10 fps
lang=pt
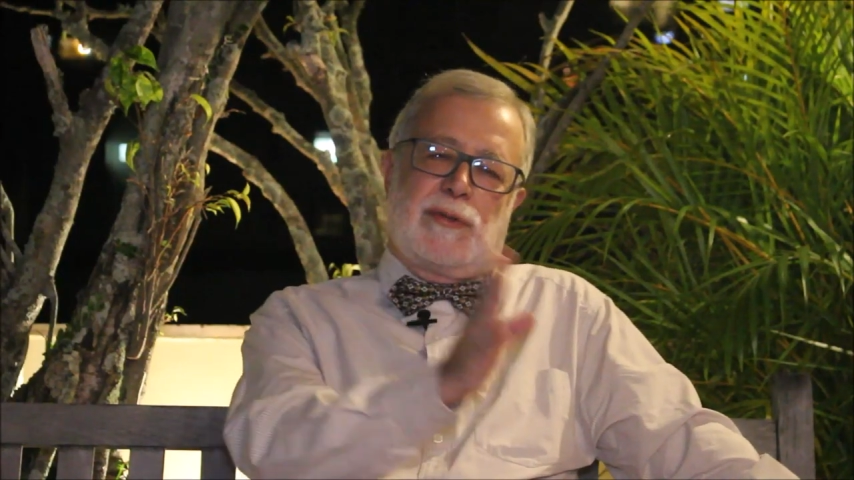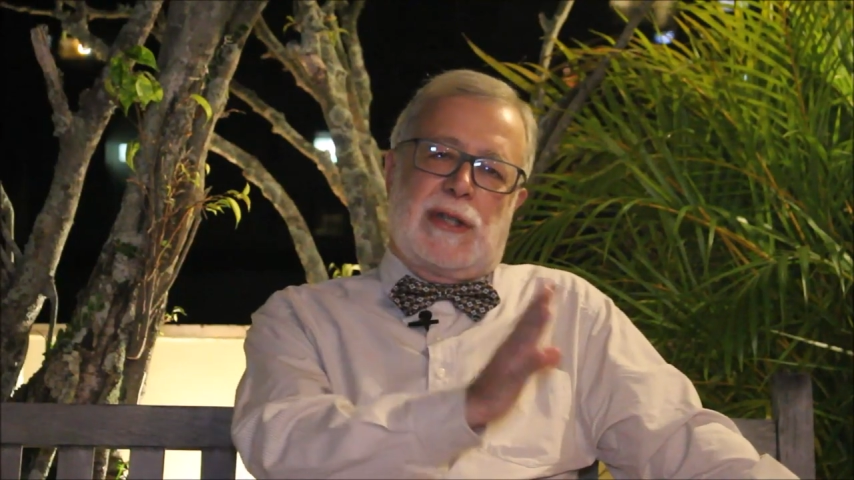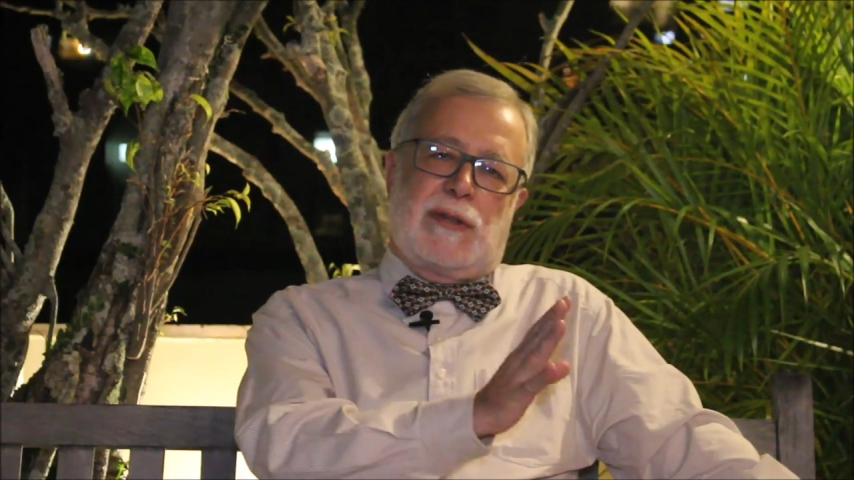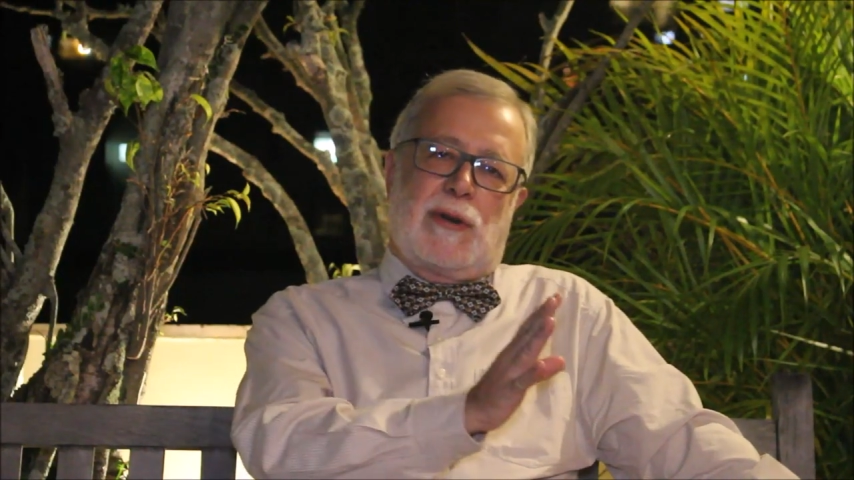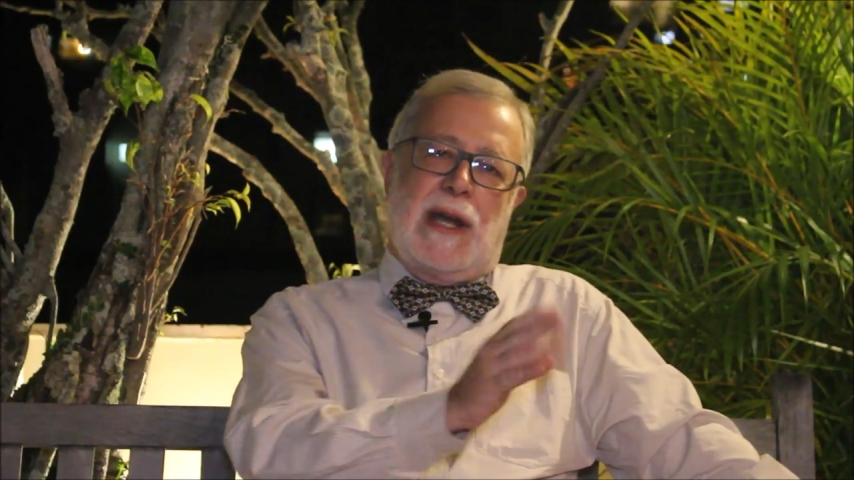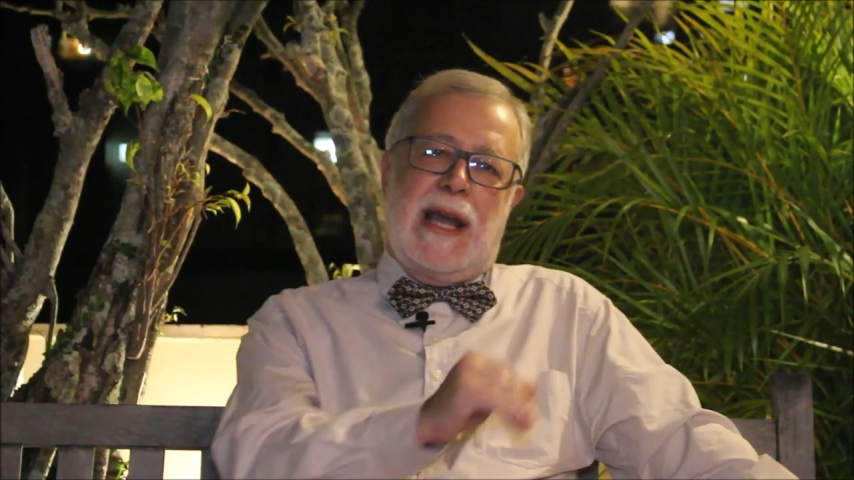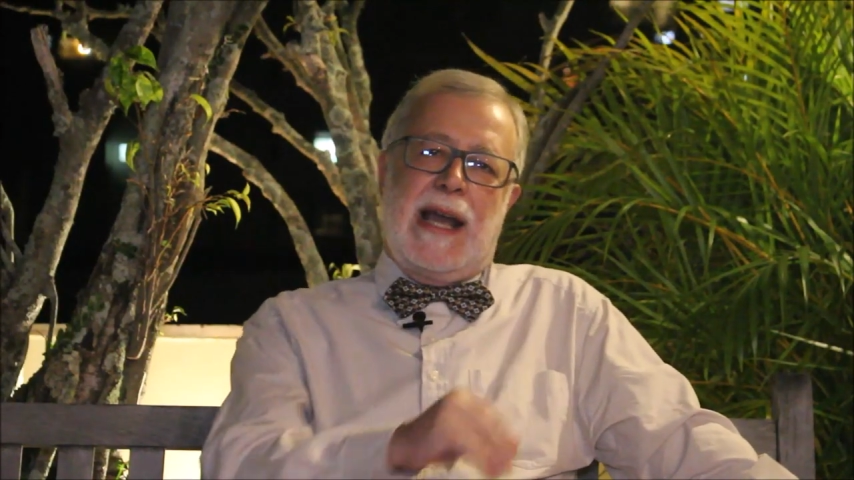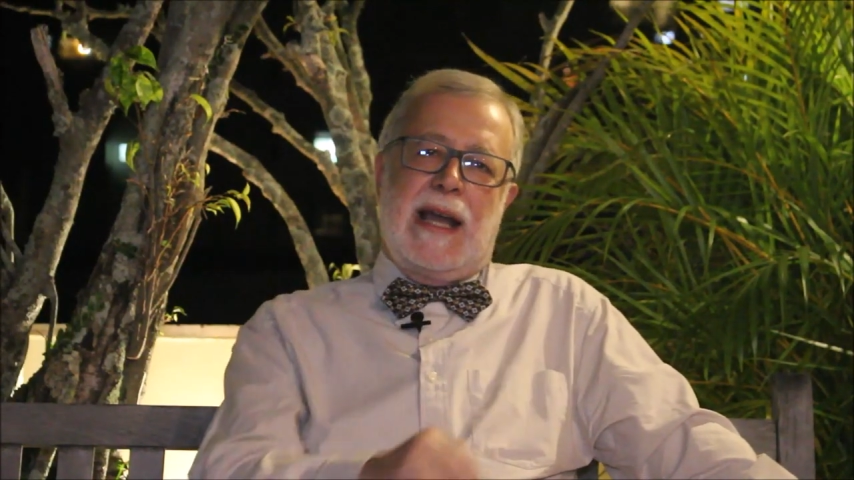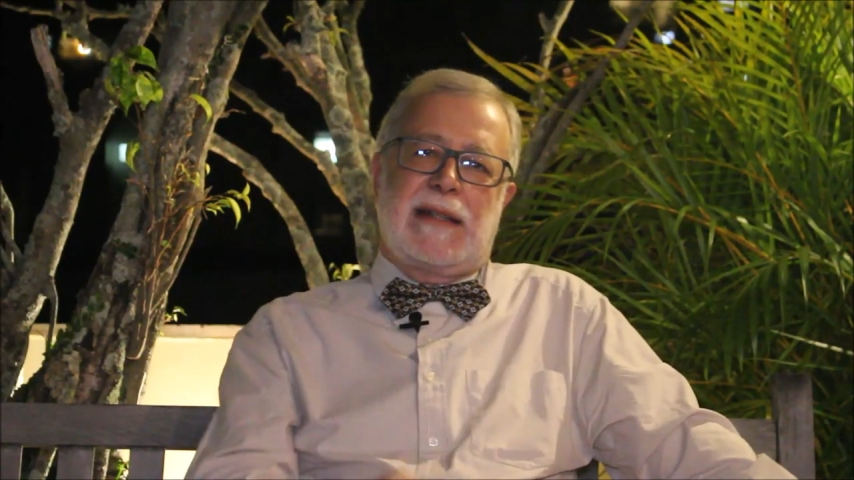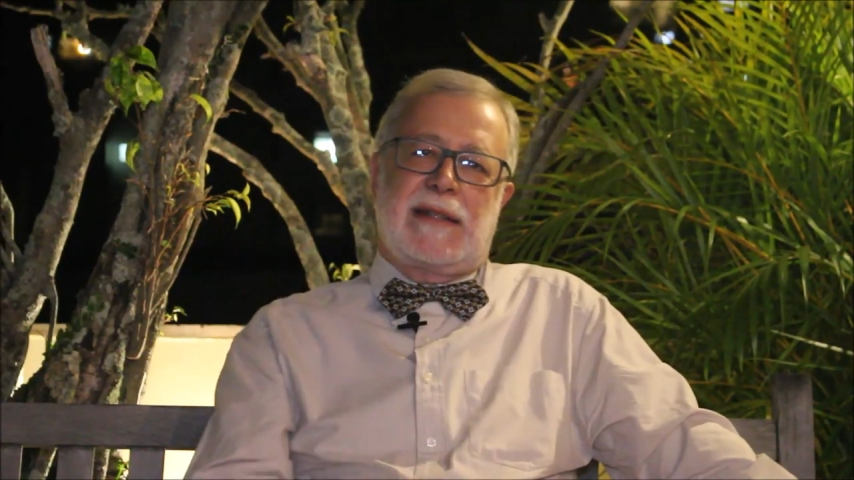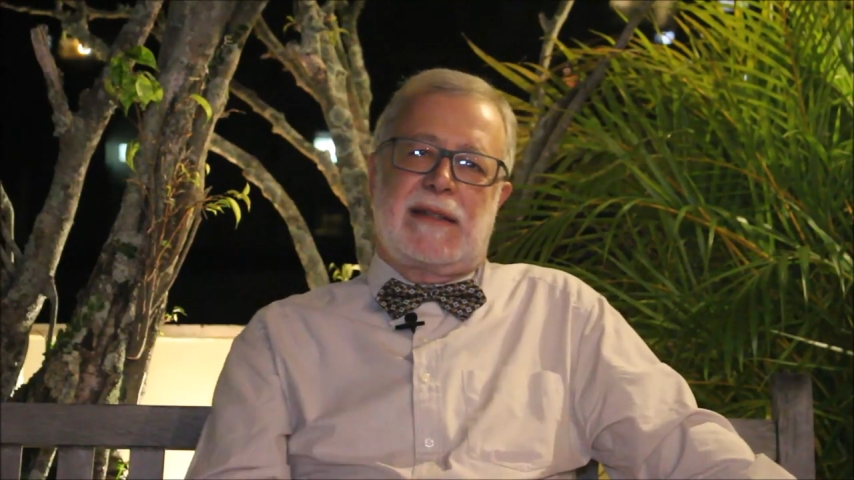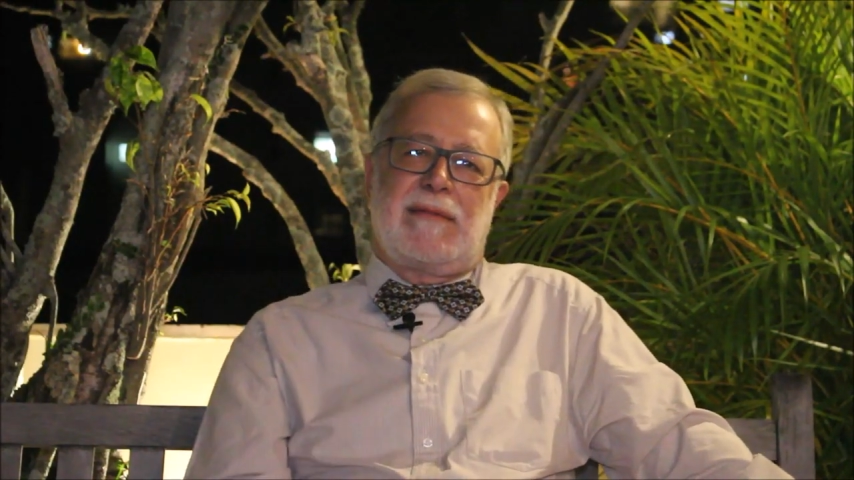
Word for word: centro-oeste,